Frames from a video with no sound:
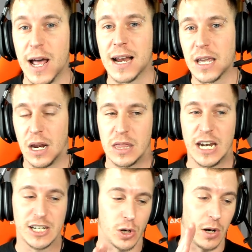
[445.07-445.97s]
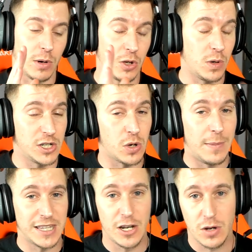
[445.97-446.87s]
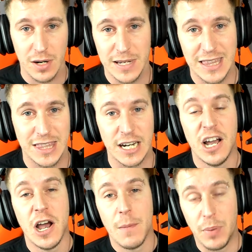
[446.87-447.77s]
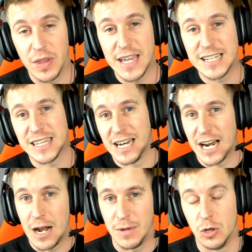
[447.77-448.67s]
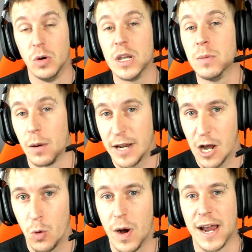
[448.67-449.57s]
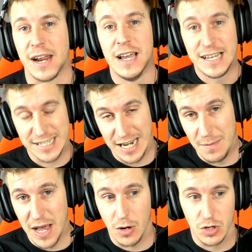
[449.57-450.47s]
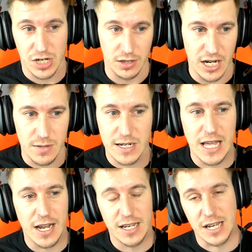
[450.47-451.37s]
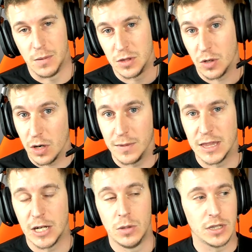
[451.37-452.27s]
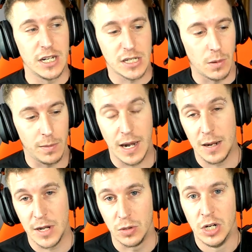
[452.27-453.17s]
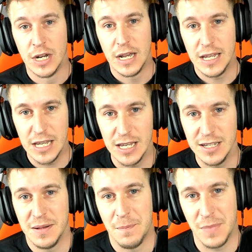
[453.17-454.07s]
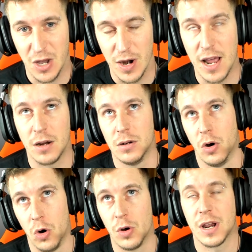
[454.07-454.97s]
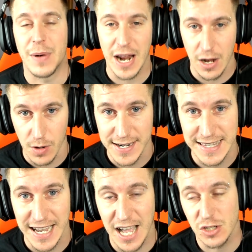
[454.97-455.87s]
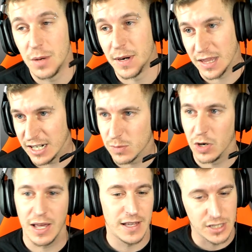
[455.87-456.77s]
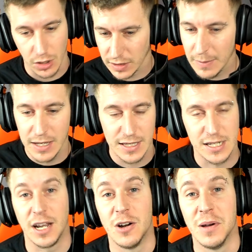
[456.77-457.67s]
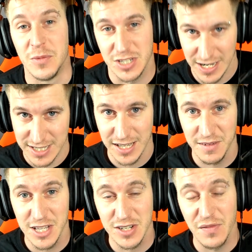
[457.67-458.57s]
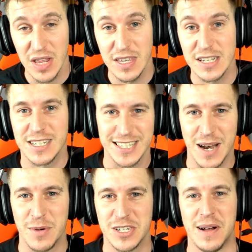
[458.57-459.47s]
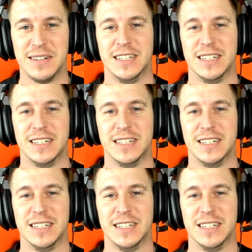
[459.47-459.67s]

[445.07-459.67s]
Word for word: ¿Qué quiere decir esto? Que cuando juguéis una partida de revienten, podéis tirar al menú y volver a jugar. Sin embargo, si no tenéis más tanques, en el momento que revienten uno, tenéis que volver al menú y mejorarlo o repararlo en este caso y perderéis monedas tontamente, así que nos vemos. Así el vídeo, felices. Hasta la próxima.